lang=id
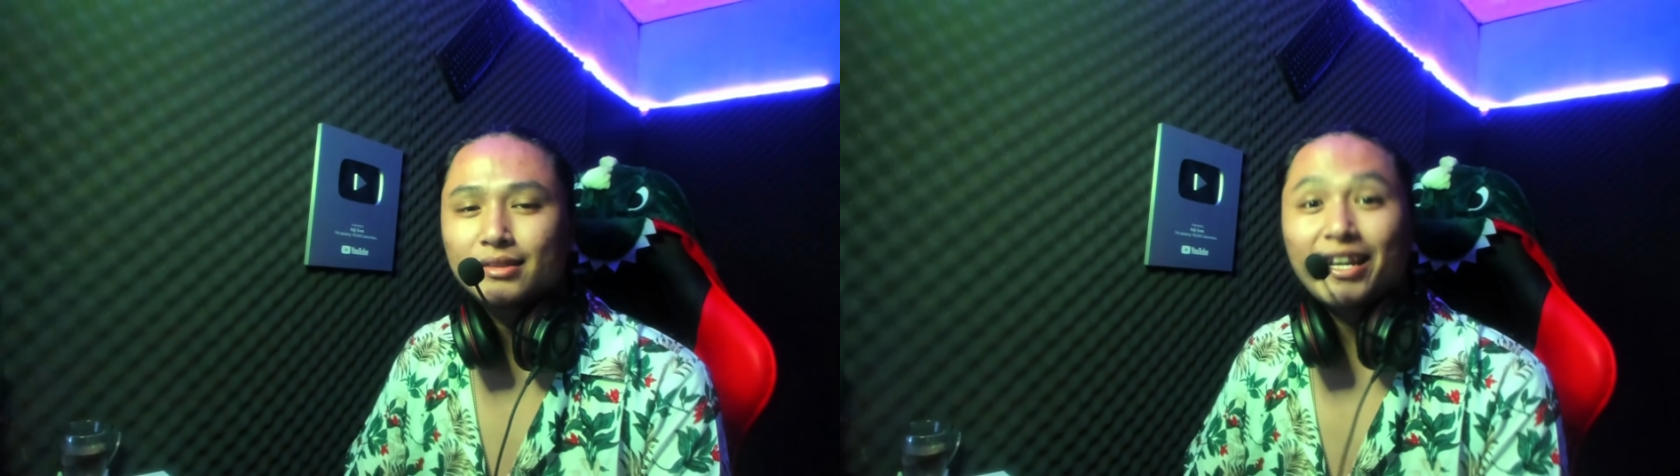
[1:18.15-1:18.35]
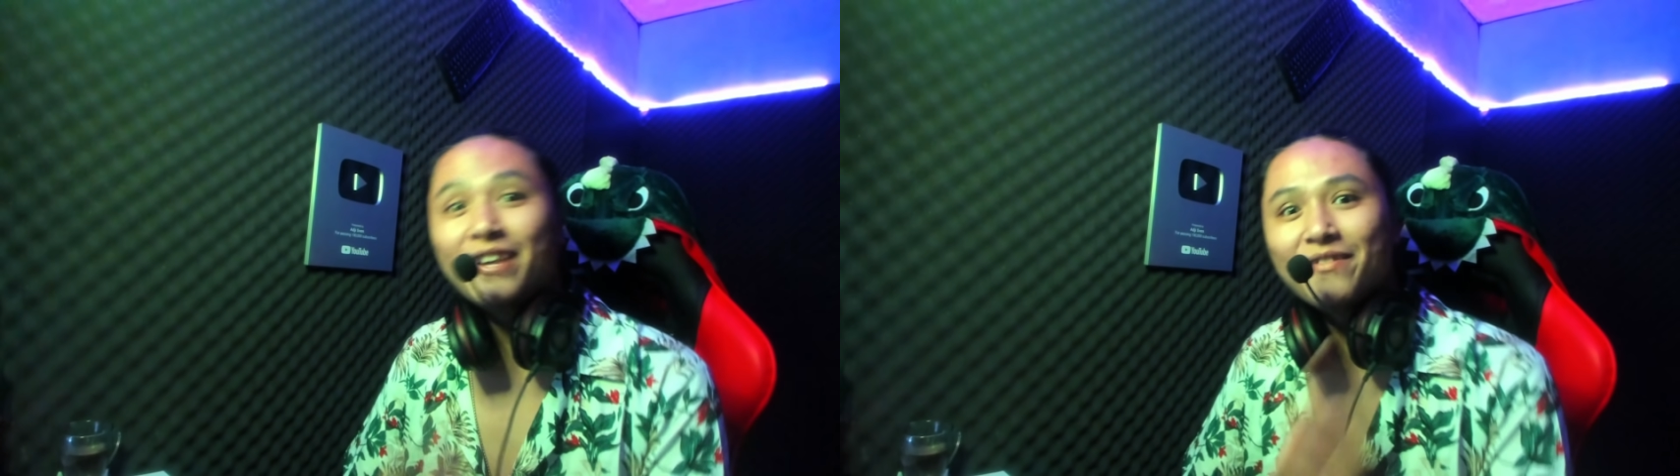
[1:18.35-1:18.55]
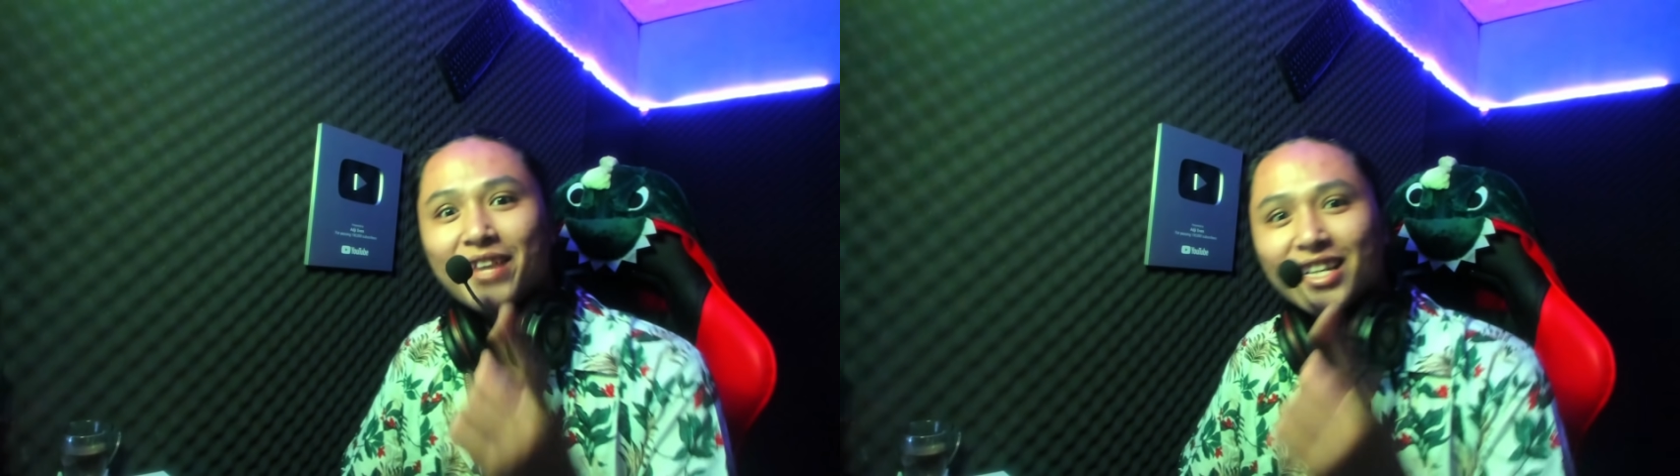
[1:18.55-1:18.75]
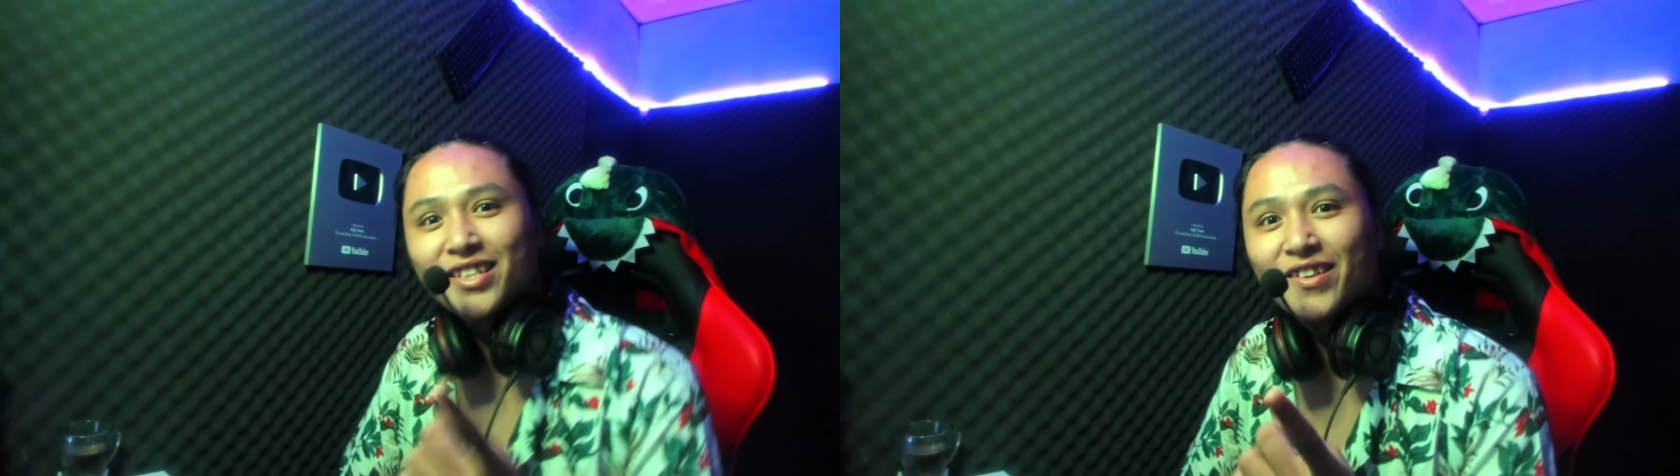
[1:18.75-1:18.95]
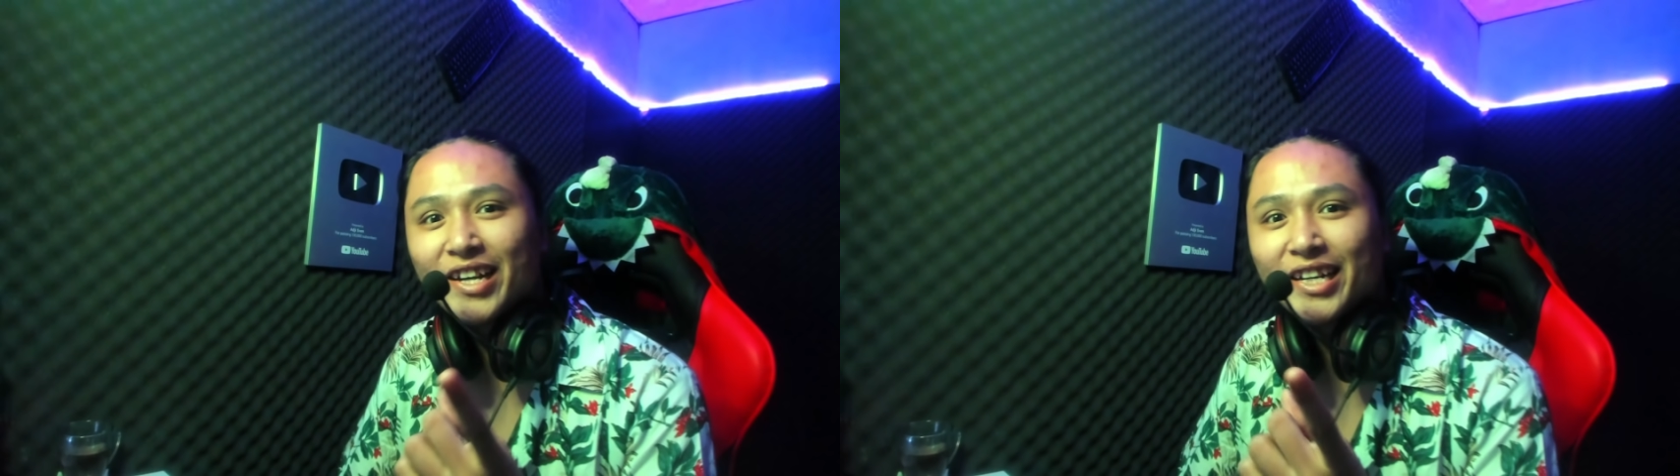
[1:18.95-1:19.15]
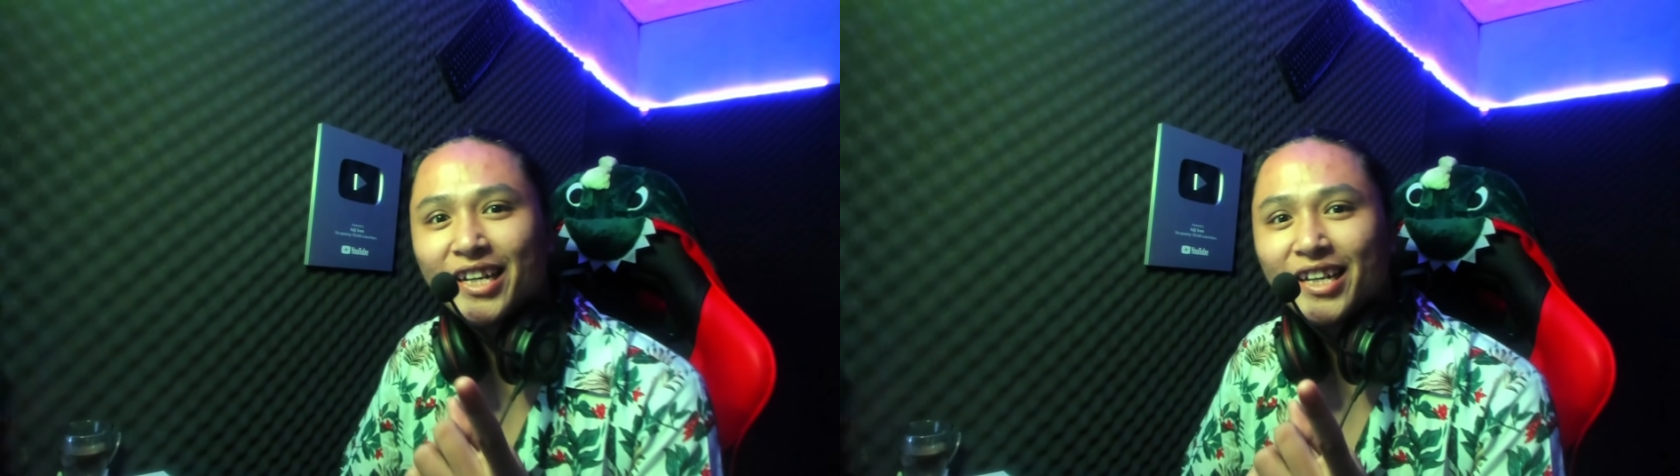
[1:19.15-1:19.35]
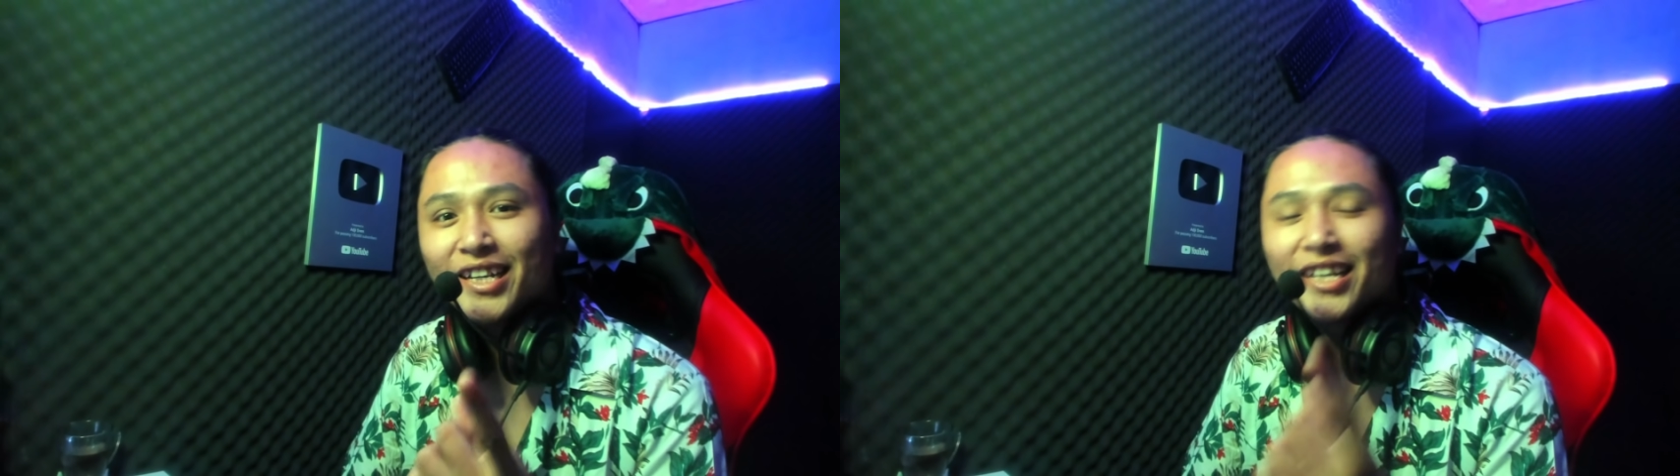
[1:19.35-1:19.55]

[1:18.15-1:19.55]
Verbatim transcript: kayak gimana keseruannya